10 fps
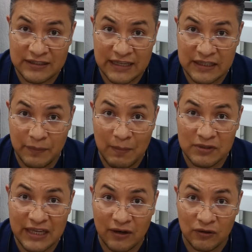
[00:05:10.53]
Es decir,
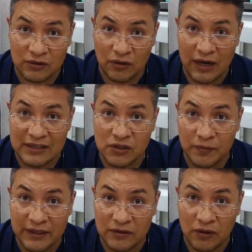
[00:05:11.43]
vamos a controlar
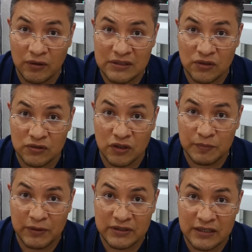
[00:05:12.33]
sobre todo estos dos
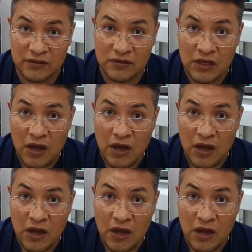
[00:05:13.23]
procesos